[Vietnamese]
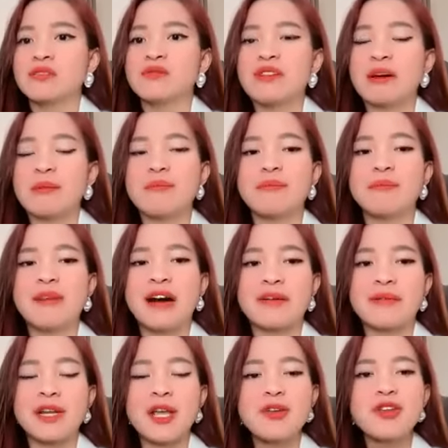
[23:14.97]
Và,
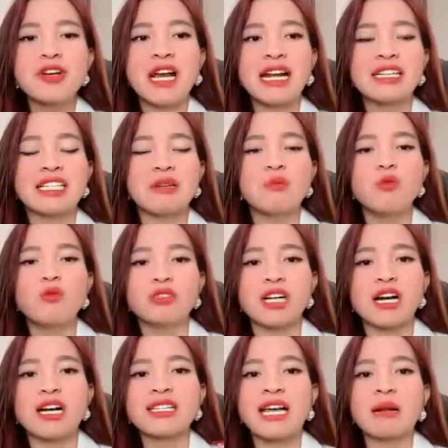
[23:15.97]
và nếu như các anh chị muốn
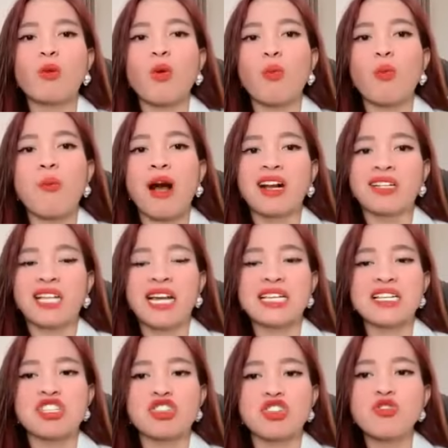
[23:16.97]
trở thành một bậc
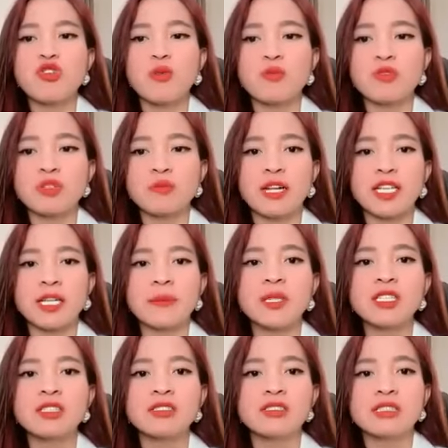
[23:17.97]
thầy sử dụng sức mạnh tiềm
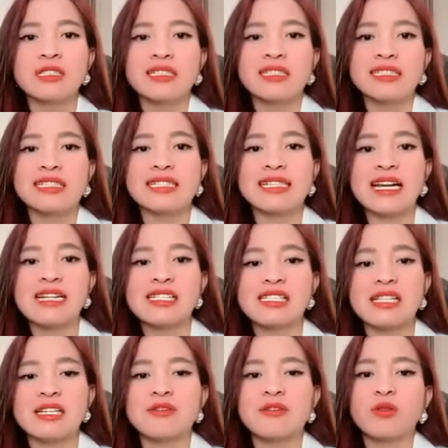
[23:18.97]
thức, thì các anh
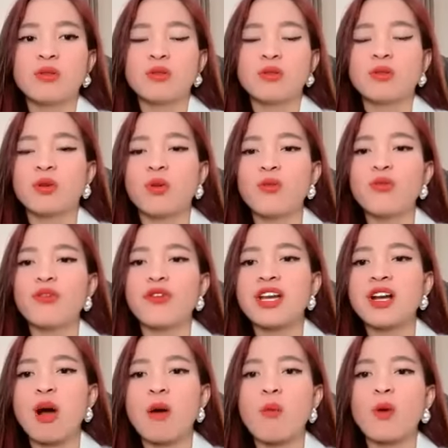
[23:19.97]
chị cũng
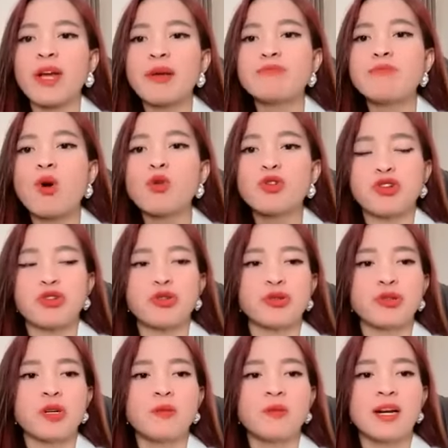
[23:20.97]
phải có một cái môi
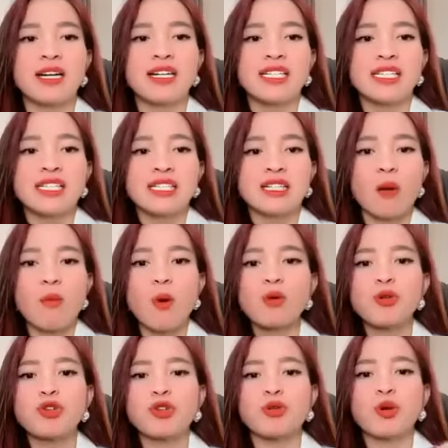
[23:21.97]
trường đó mà. Có
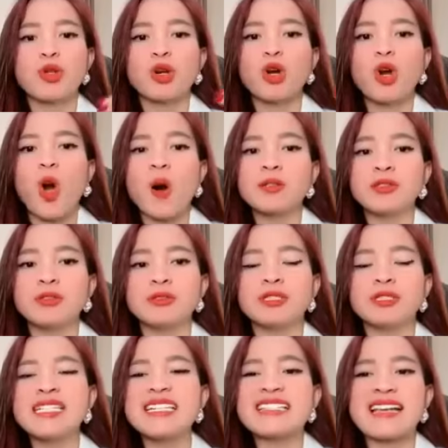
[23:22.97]
môi trường, có những con người
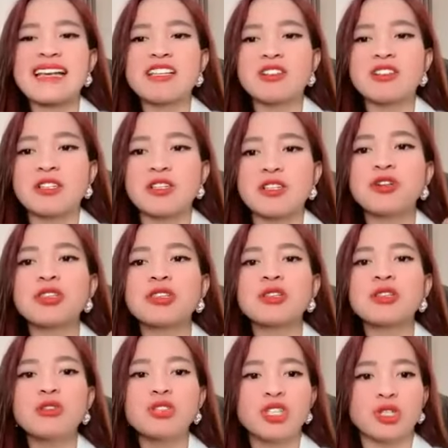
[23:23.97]
chia sẻ cho anh chị những cái
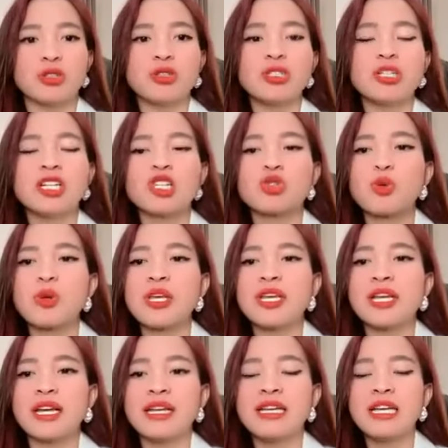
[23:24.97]
tư tưởng, những cái suy
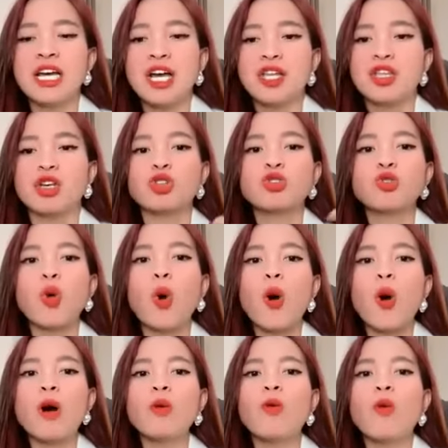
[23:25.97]
nghĩ, những
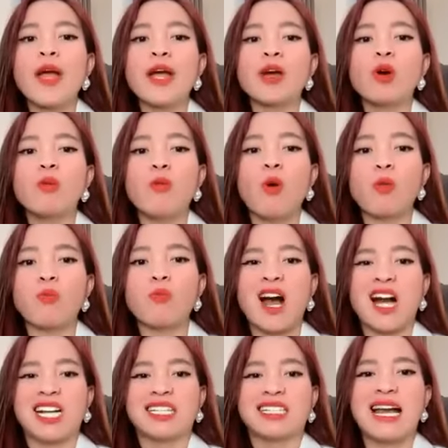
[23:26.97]
thói quen của một
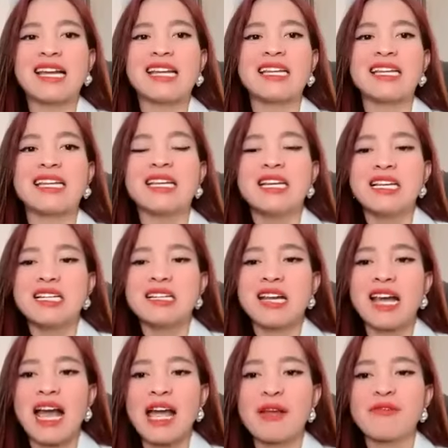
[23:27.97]
bậc thầy
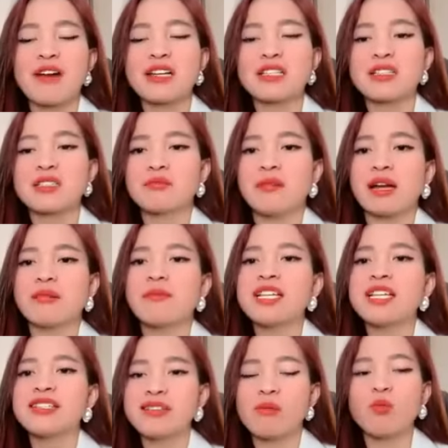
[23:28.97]
khai phá sức mạnh
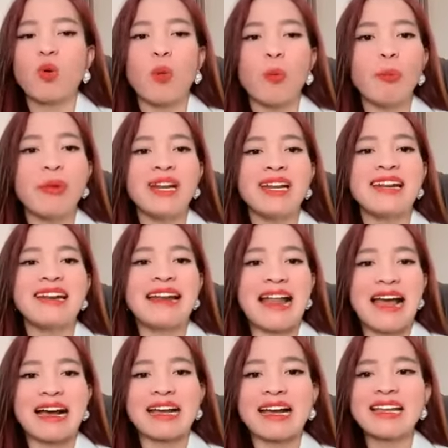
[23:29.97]
bên trong của mình
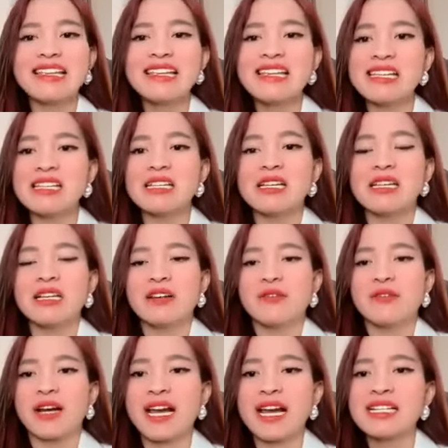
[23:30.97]
là cái gì.
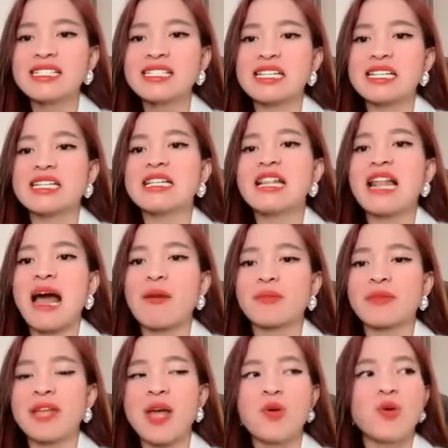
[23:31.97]
Và các anh chị
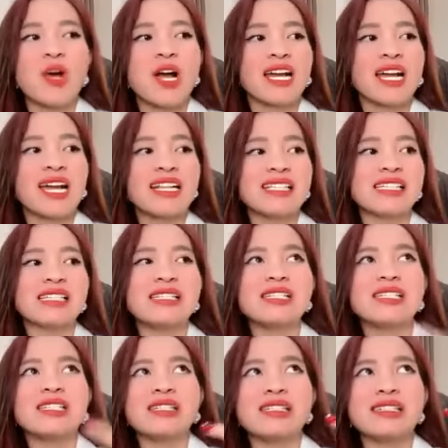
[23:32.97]
làm theo, các anh
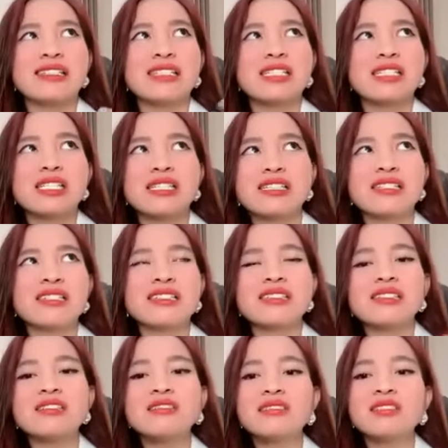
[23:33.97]
chị
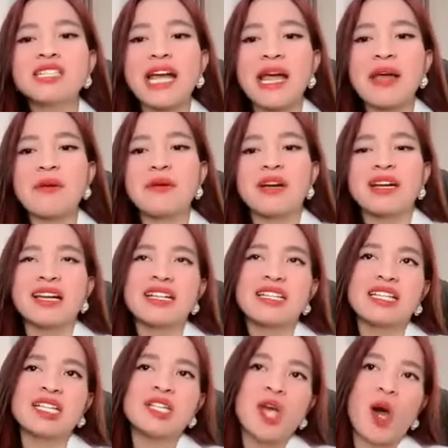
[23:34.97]
nương theo, các
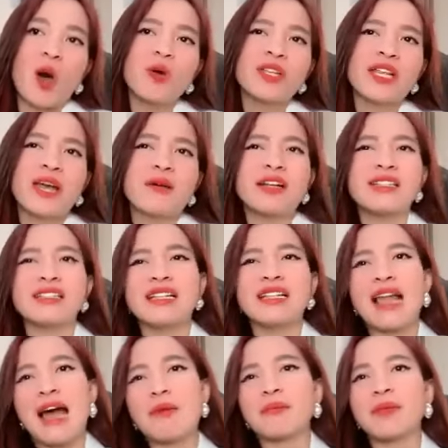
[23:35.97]
anh chị giỏi theo, các anh chị
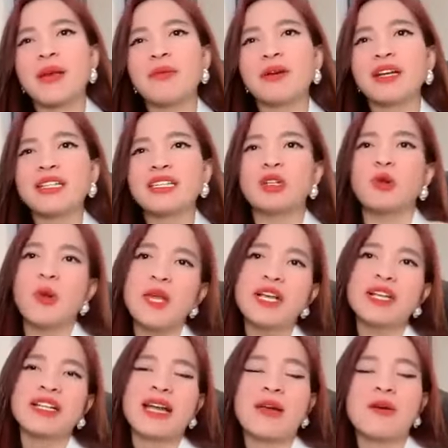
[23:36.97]
làm theo, các anh chị
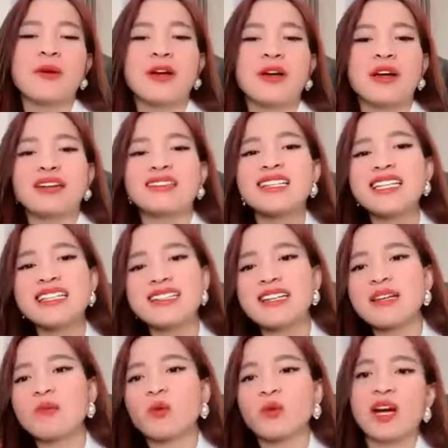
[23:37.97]
luyện theo. Riết
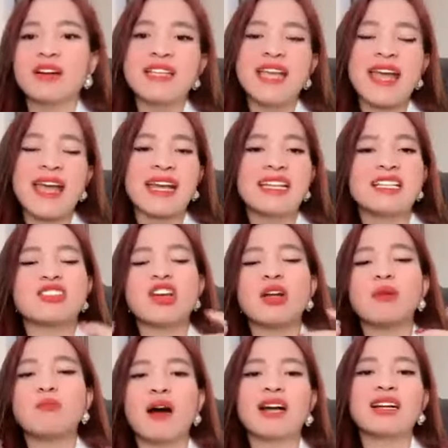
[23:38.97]
riết một thời gian các anh chị trở
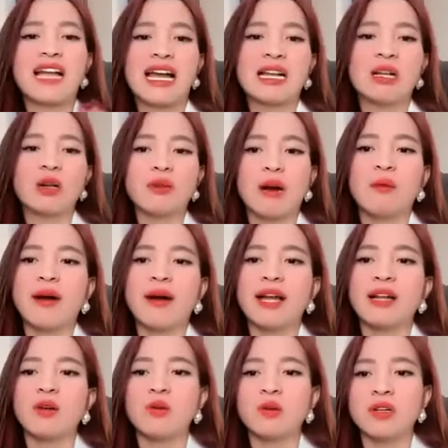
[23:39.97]
thành bậc thầy lúc nào không
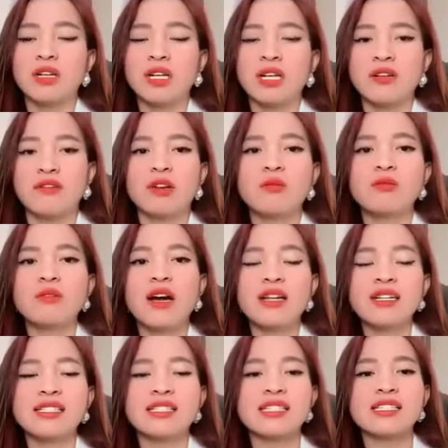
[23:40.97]
hay luôn. Và lúc đó
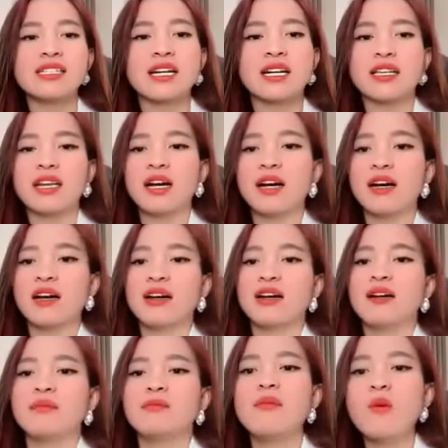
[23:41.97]
anh chị chỉ cần nhận
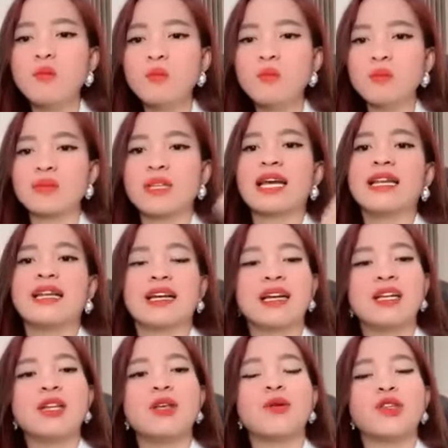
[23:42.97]
bốn tay là
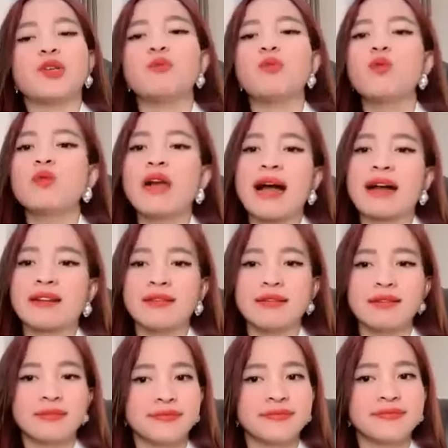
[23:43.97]
cái điều anh chị muốn đạt được.